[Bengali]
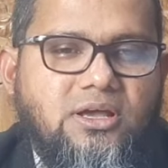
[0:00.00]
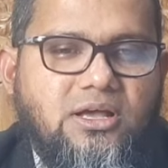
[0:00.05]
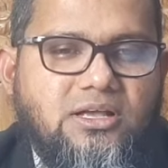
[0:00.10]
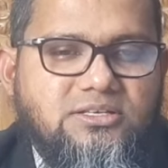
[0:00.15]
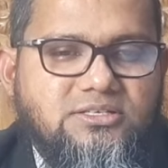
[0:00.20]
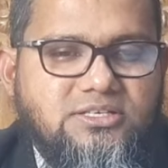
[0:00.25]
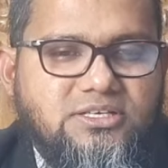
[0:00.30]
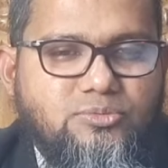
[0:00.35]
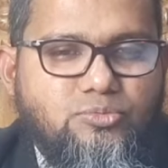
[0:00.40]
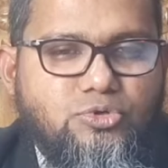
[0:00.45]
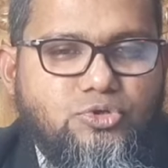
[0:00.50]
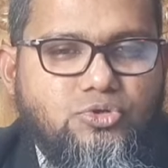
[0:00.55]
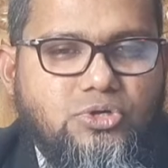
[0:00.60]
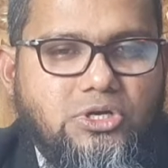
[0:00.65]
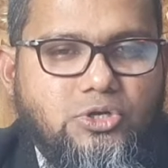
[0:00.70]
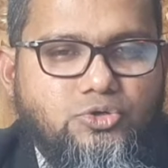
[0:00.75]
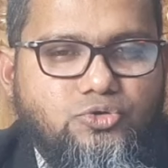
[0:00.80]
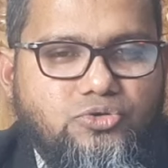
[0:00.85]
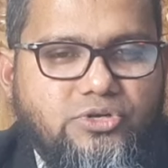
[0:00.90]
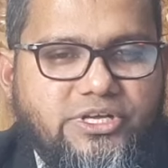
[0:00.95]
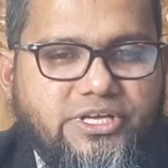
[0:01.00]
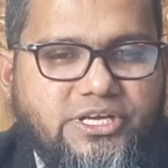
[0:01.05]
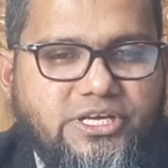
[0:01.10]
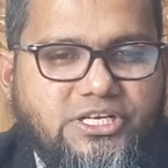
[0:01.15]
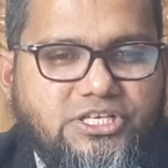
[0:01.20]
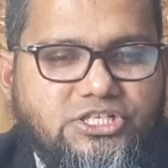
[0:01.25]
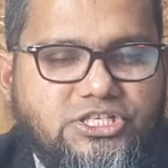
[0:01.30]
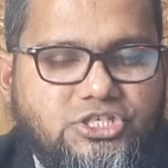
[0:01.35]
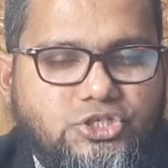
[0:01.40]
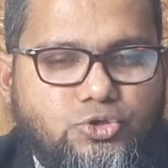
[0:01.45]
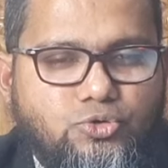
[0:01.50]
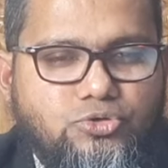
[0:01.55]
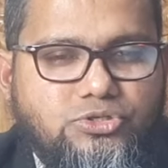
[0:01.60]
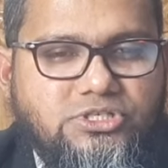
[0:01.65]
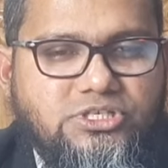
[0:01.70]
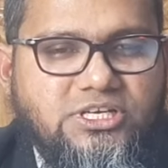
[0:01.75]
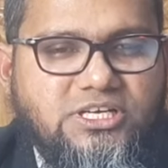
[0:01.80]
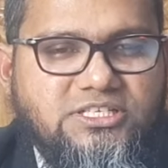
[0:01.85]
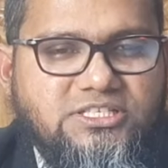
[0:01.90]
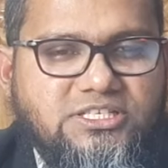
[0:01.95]
আজকের মতো আলোচনা এখানে শেষ
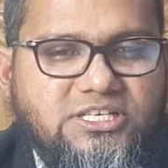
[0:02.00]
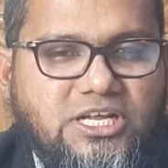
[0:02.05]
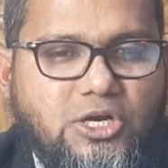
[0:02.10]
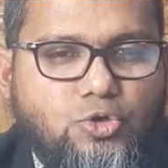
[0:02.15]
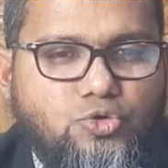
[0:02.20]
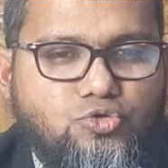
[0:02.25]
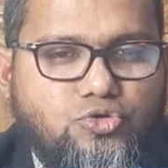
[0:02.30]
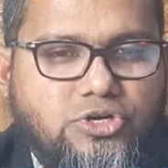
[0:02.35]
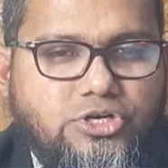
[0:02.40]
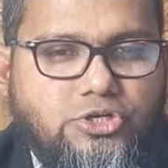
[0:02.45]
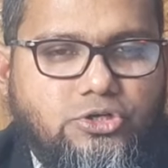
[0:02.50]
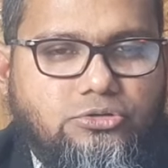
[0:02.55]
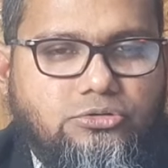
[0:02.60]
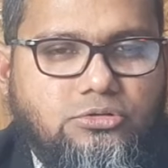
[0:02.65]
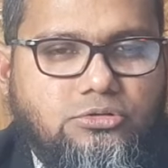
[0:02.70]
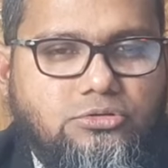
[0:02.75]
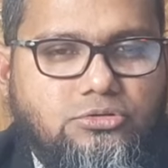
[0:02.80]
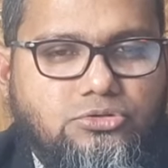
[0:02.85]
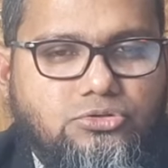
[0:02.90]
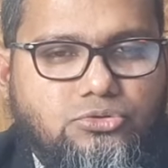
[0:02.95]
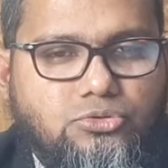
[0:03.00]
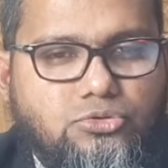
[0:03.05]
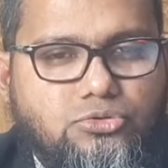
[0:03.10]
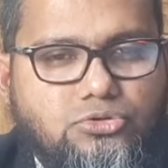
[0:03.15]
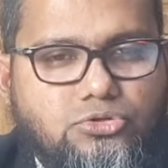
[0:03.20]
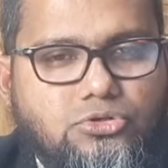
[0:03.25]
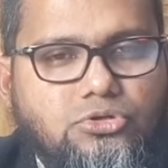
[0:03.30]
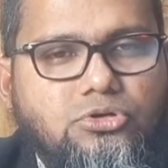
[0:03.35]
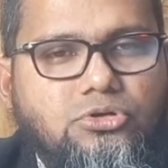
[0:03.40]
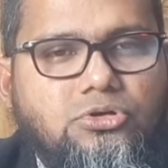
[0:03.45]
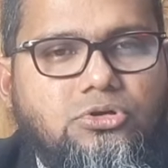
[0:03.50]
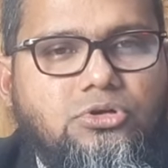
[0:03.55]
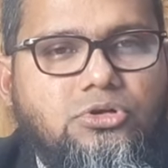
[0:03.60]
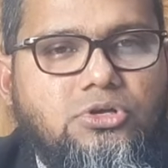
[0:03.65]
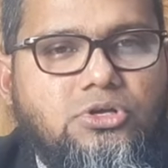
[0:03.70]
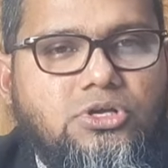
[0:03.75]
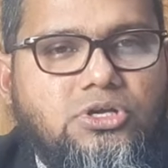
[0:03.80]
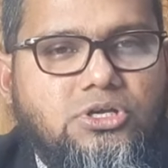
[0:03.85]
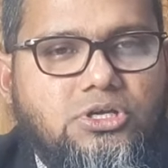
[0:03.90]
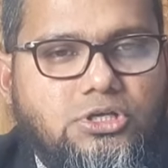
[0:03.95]
করছি আজকের আলোচনাটি অত্যন্ত ছোট্ট
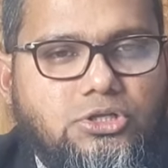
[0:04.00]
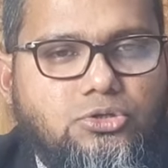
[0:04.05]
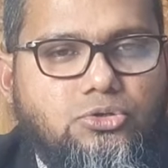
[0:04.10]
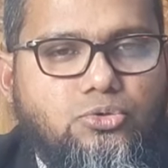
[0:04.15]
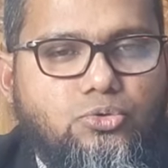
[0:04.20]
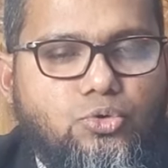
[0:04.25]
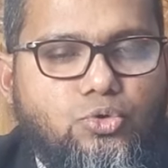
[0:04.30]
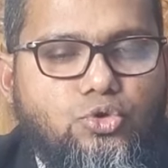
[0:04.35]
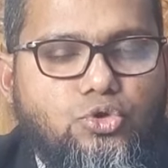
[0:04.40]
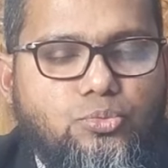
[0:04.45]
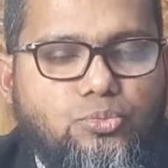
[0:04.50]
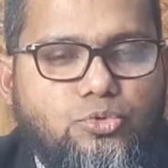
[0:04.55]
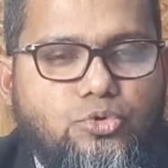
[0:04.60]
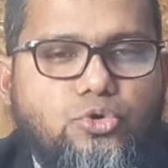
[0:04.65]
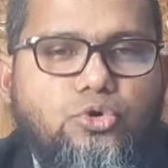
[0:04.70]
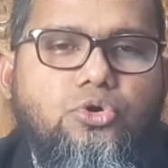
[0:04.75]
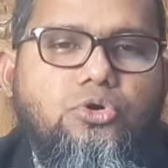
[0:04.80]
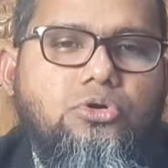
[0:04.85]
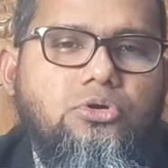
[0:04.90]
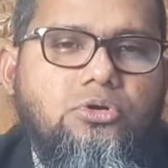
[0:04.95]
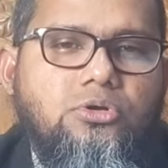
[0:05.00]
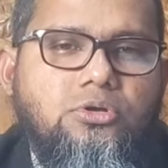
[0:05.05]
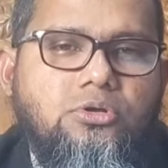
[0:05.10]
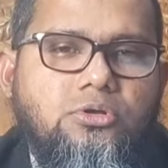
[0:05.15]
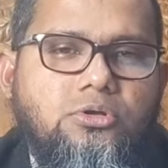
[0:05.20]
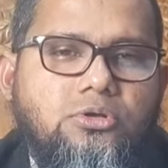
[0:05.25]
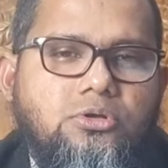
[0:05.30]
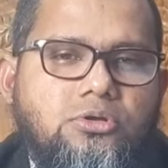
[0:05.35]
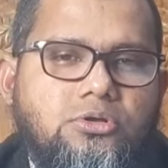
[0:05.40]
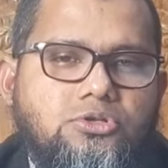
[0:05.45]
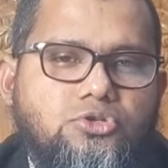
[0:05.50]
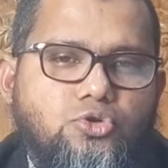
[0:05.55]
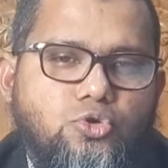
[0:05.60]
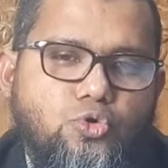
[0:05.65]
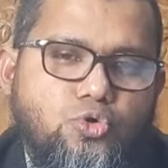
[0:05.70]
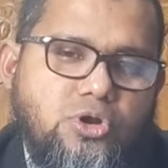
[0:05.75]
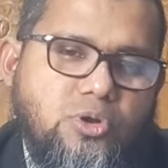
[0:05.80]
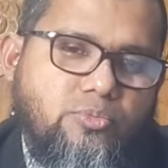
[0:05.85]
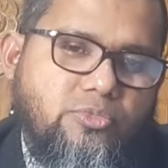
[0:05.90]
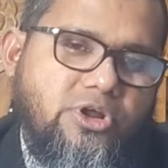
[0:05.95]
কিন্তু গুরুত্বপূর্ণ
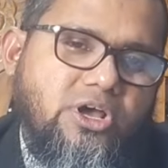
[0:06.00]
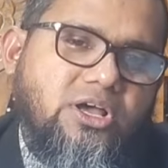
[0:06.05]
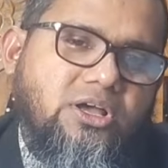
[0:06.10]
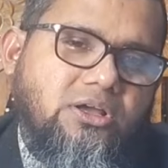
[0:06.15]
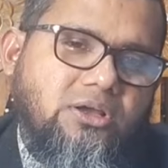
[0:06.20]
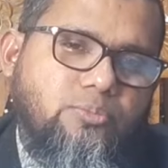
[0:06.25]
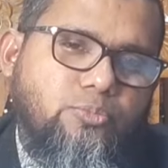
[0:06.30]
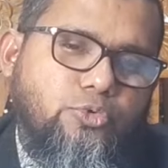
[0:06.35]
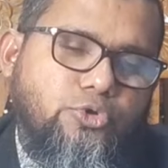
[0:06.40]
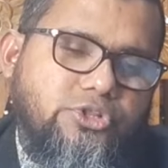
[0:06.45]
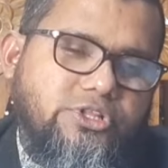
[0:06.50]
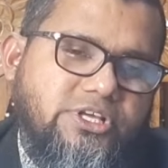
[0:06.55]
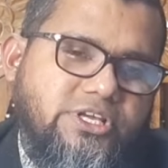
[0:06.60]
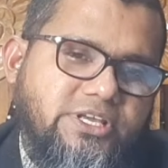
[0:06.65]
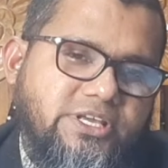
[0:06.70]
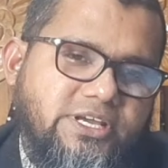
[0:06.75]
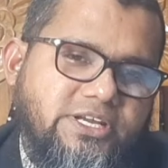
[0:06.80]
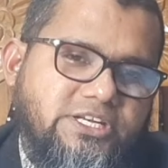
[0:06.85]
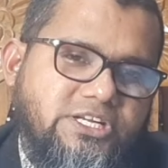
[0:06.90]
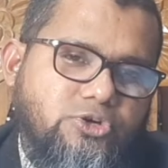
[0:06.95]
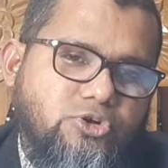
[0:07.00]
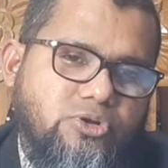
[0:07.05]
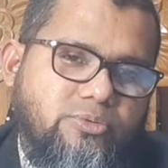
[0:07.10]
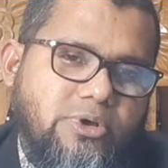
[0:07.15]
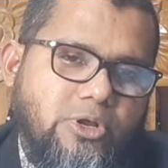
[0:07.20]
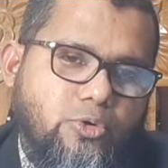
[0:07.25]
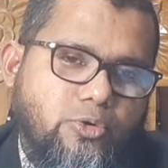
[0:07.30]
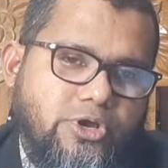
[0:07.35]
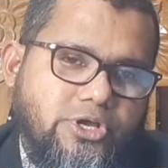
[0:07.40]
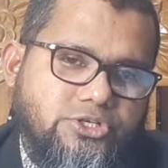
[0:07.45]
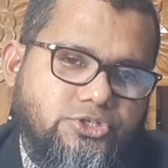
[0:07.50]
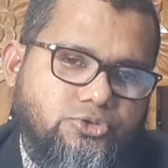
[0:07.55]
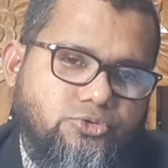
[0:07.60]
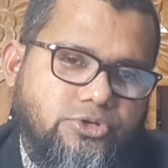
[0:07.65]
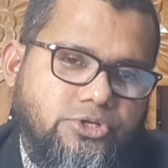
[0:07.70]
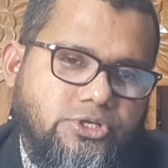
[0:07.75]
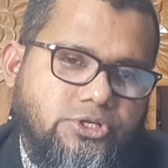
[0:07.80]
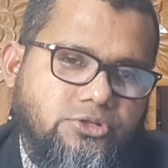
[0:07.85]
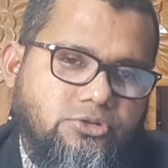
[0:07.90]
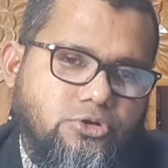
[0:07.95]
চলুন আমরা প্রত্যেকে একটি করে ভালো কাজ
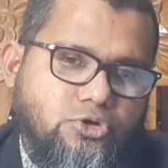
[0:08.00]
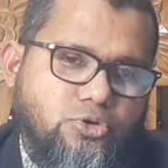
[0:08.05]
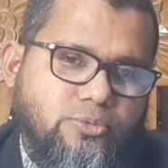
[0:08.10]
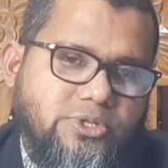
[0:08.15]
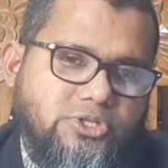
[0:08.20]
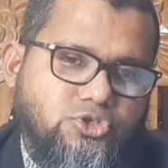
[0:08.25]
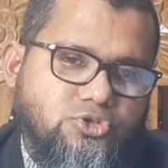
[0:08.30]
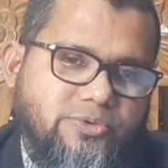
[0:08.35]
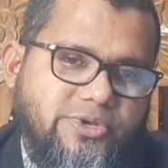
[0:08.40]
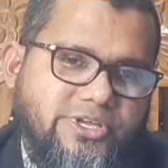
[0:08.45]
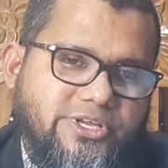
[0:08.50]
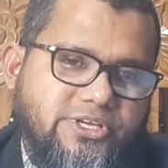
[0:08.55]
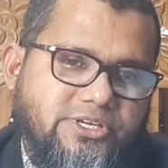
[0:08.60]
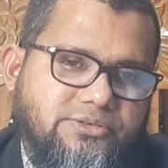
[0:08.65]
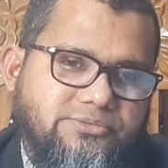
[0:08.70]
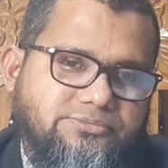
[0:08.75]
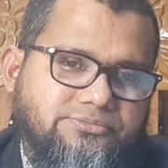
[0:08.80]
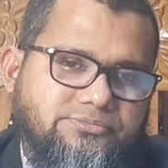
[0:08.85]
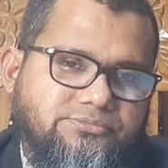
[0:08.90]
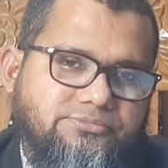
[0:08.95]
করি ধন্যবাদ সবাইকে